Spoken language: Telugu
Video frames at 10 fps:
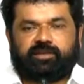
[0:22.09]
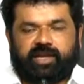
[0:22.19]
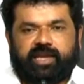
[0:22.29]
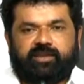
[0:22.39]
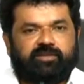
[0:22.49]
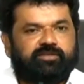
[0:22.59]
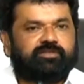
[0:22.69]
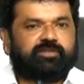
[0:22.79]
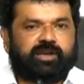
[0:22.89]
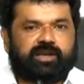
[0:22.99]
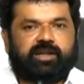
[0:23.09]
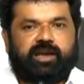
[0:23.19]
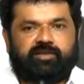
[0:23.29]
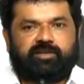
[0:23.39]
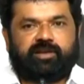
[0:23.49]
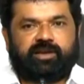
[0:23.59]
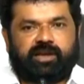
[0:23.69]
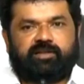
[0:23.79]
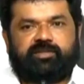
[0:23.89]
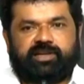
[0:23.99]
నాయకులు అక్కడ ఆహ్వా
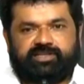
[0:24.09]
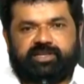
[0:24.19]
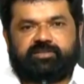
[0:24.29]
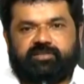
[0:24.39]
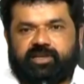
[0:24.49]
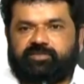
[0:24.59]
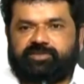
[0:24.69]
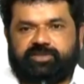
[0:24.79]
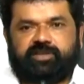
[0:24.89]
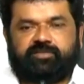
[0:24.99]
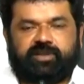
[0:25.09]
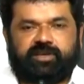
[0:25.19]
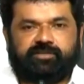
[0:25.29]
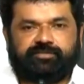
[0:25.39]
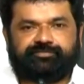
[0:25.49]
ఆహ్వానించినట్టున్నారు వచ్చినట్టున్నారు